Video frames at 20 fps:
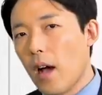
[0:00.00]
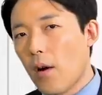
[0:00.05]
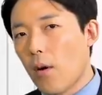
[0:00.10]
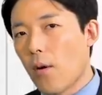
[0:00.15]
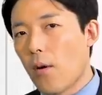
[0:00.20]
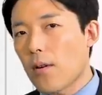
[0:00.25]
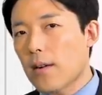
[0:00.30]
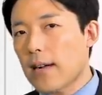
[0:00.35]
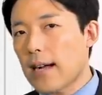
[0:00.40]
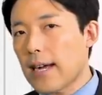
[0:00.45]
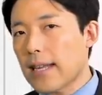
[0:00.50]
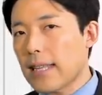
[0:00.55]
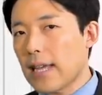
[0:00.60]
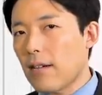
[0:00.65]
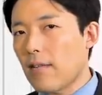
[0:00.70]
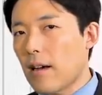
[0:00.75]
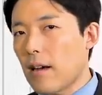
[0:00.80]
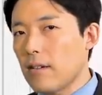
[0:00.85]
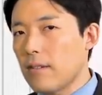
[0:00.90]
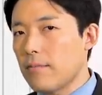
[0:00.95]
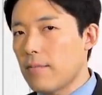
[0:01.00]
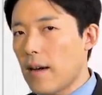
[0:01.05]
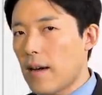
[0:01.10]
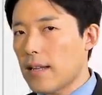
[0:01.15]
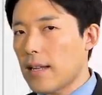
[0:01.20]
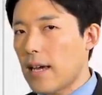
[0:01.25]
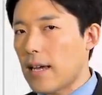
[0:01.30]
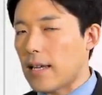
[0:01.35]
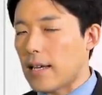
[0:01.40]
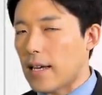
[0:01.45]
お金は生
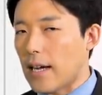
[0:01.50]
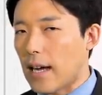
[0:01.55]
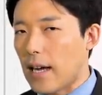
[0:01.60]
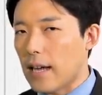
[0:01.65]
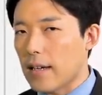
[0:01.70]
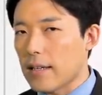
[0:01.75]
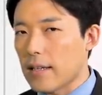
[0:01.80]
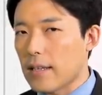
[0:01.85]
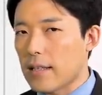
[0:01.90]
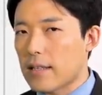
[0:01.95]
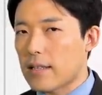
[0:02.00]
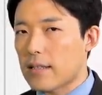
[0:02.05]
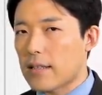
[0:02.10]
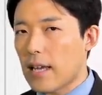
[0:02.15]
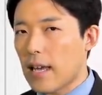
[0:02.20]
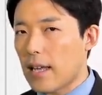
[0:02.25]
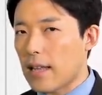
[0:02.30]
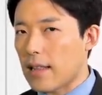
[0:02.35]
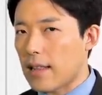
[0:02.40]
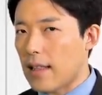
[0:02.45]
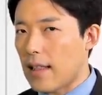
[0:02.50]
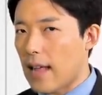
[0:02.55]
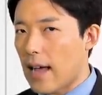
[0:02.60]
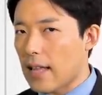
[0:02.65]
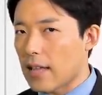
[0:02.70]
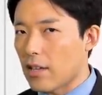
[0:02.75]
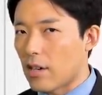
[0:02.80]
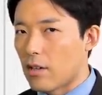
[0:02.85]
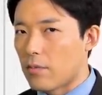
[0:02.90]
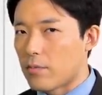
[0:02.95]
まないが一体
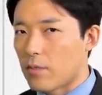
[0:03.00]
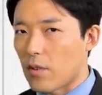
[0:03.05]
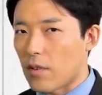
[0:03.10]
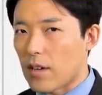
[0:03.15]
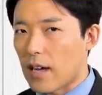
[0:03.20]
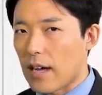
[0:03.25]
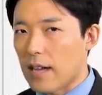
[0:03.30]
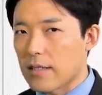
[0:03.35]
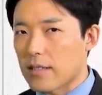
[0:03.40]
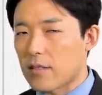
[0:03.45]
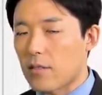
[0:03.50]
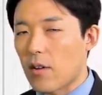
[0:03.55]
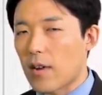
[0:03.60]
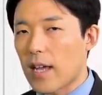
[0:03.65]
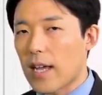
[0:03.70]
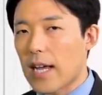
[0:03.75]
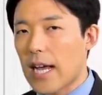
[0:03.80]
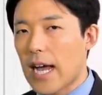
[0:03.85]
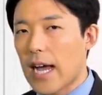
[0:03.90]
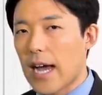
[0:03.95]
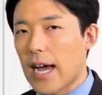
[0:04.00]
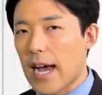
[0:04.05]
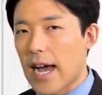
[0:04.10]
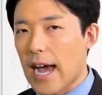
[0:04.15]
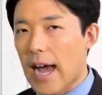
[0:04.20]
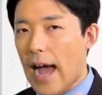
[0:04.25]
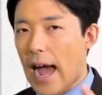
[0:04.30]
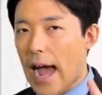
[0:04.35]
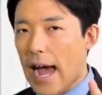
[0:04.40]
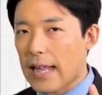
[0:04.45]
何を生むのかそれが
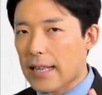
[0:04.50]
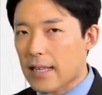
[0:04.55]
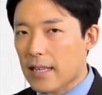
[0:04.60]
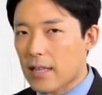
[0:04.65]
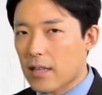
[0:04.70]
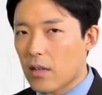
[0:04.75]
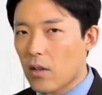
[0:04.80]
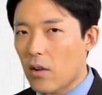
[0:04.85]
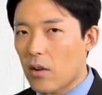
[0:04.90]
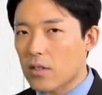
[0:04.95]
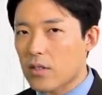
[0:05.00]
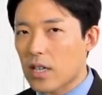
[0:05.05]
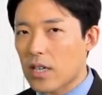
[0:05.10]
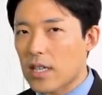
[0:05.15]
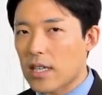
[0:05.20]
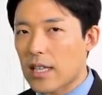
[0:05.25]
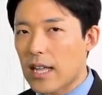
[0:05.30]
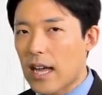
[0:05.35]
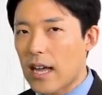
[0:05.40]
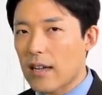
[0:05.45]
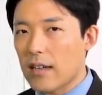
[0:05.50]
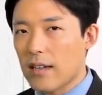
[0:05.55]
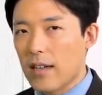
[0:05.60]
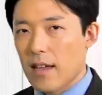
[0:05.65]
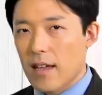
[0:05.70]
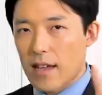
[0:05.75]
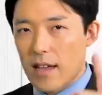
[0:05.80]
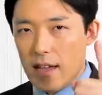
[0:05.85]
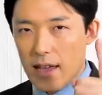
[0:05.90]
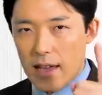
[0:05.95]
圧倒的な
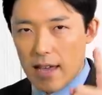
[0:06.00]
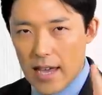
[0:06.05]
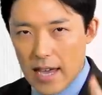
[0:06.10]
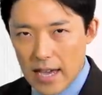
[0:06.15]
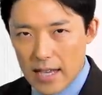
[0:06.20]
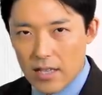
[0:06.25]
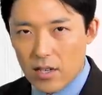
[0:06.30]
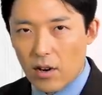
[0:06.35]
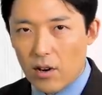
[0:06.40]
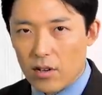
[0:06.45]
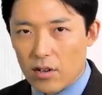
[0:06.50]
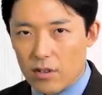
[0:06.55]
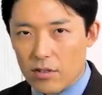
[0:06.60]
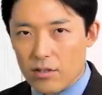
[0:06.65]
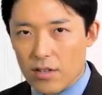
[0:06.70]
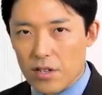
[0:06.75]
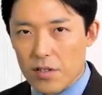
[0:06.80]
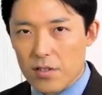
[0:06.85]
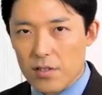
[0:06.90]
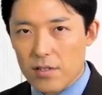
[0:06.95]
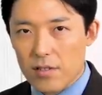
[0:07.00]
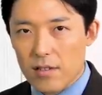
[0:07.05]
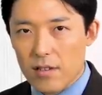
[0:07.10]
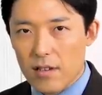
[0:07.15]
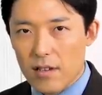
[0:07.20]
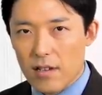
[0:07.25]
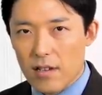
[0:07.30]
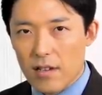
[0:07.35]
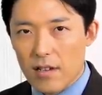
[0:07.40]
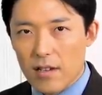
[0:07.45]
影響力です
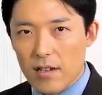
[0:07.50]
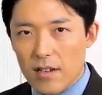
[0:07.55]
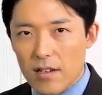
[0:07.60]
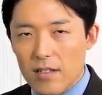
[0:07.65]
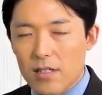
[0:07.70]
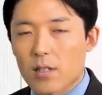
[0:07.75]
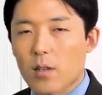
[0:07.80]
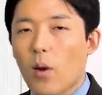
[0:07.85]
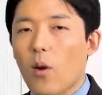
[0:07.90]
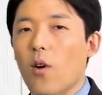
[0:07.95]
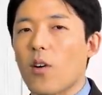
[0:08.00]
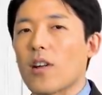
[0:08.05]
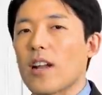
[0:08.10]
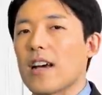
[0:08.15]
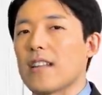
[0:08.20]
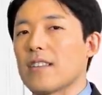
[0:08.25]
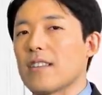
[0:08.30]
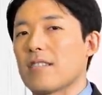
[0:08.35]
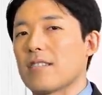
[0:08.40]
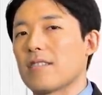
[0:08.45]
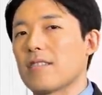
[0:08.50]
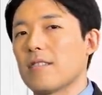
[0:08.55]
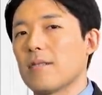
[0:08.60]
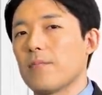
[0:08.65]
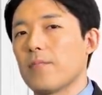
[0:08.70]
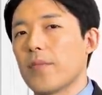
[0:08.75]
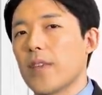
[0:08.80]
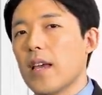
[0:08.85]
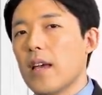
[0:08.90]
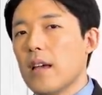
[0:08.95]
そうなんです
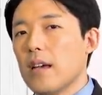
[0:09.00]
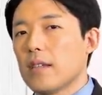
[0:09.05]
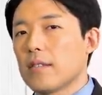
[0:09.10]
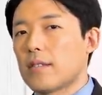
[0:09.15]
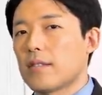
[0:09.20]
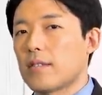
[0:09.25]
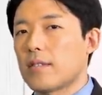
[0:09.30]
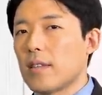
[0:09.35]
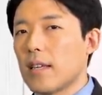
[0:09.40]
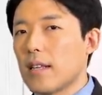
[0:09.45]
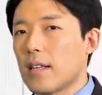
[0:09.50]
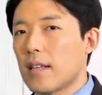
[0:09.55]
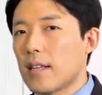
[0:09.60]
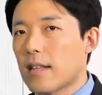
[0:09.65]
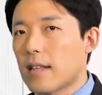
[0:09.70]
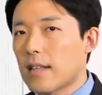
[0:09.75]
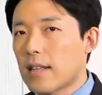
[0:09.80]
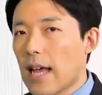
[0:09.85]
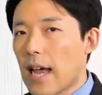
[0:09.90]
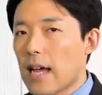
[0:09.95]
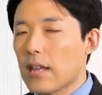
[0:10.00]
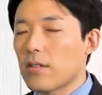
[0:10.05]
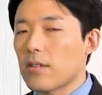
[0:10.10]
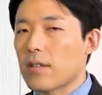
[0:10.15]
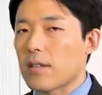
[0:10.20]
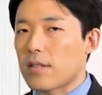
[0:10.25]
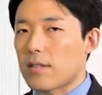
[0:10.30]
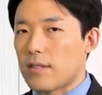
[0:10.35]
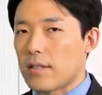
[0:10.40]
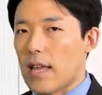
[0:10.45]
ツイッターの
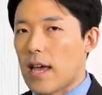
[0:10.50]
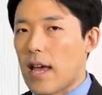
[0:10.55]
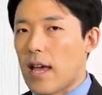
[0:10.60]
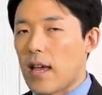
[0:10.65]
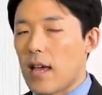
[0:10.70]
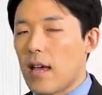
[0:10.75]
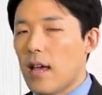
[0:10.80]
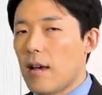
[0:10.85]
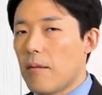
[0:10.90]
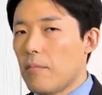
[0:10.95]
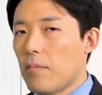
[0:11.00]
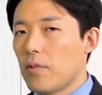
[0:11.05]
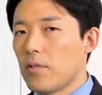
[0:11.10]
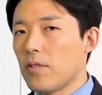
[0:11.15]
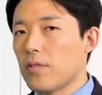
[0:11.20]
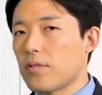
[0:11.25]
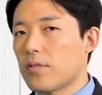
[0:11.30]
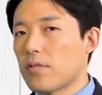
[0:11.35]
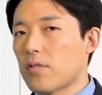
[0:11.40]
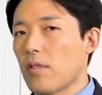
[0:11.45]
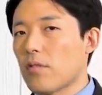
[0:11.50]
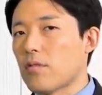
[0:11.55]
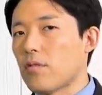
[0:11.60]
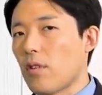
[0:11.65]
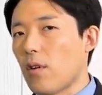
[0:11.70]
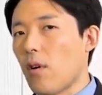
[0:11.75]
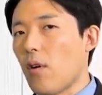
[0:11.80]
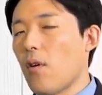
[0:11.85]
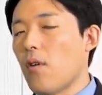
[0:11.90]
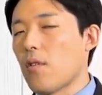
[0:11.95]
ですねものすご
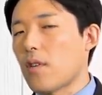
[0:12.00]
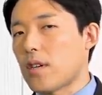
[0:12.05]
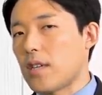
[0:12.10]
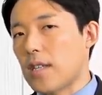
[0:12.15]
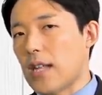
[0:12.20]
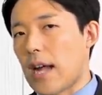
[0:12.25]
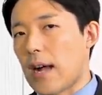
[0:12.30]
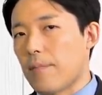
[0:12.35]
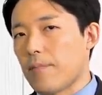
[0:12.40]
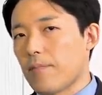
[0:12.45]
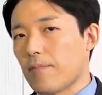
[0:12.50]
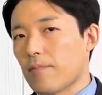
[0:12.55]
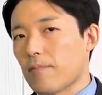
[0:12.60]
く大きな